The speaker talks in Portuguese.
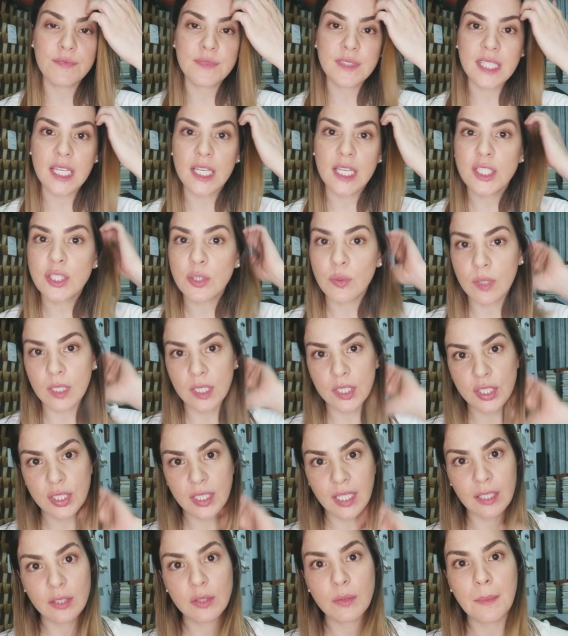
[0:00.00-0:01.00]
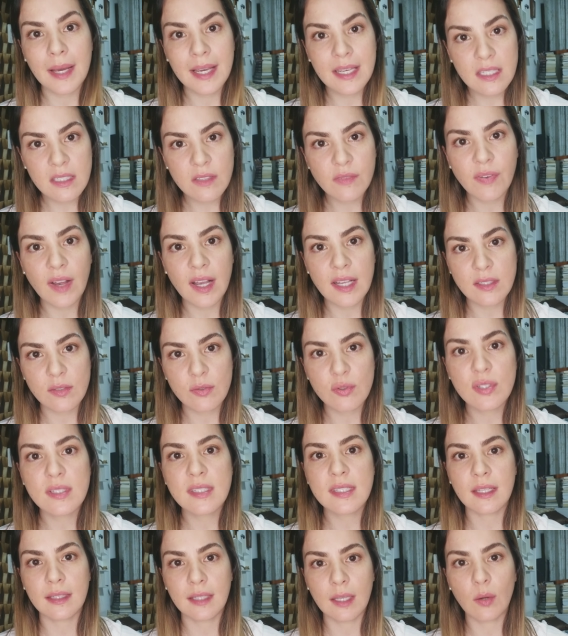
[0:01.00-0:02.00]
seja um candidato mais fácil de
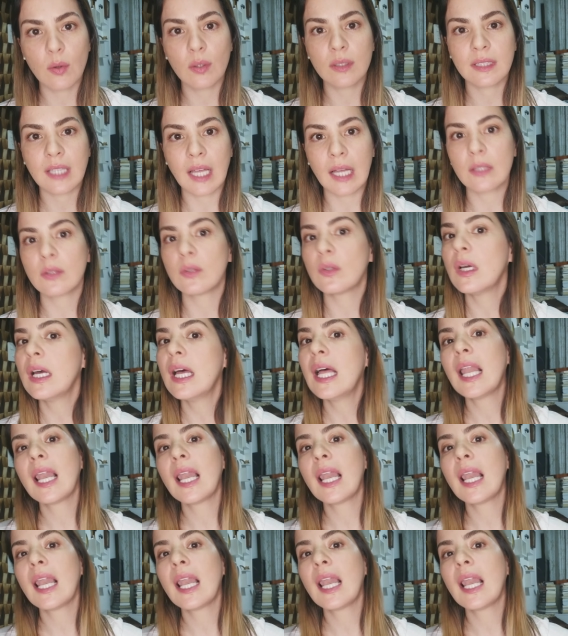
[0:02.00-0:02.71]
ser derrotado